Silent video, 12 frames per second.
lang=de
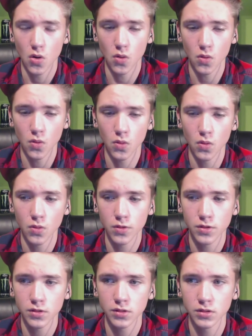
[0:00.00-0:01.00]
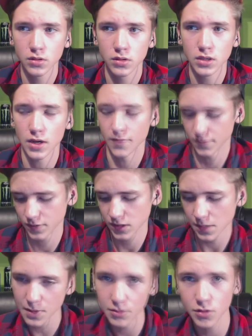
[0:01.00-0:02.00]
Und ja, ich
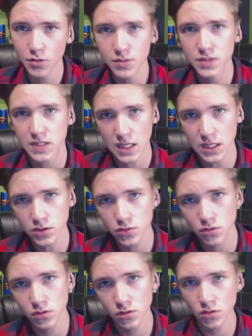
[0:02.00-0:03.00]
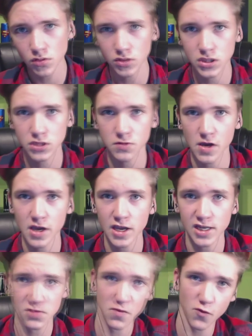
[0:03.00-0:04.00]
habe aber noch ein bisschen was anzukündigen. Und zwar
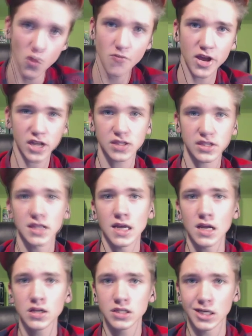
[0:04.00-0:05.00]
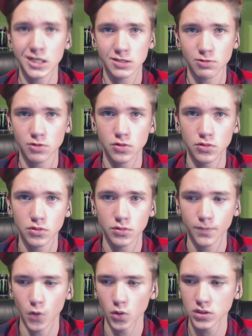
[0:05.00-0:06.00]
erstmal frohe Weihnachten an alle, da das Video
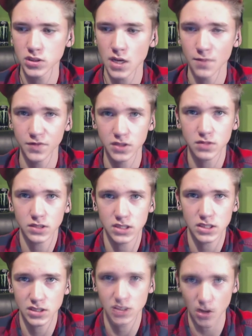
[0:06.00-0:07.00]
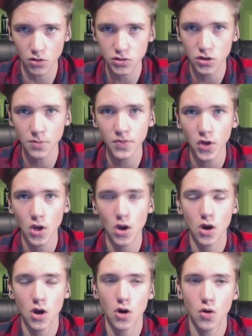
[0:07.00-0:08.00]
heute am 24. rauskommt.
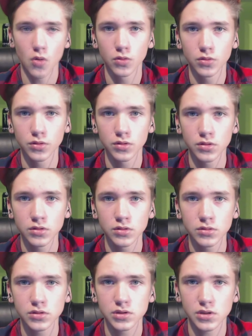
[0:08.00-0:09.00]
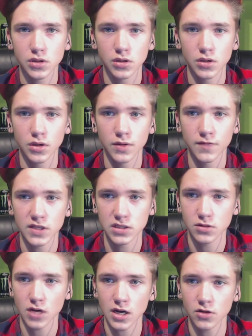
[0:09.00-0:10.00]
Und äh, was ich
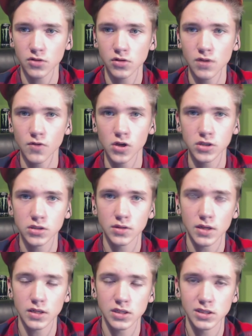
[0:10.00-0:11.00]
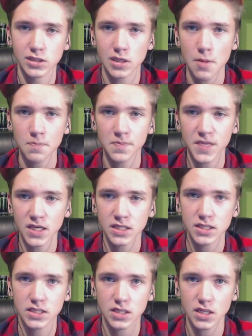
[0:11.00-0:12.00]
noch ankündigen wollte, ich habe
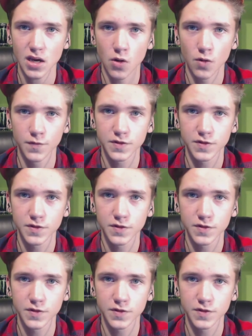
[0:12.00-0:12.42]
jetzt auf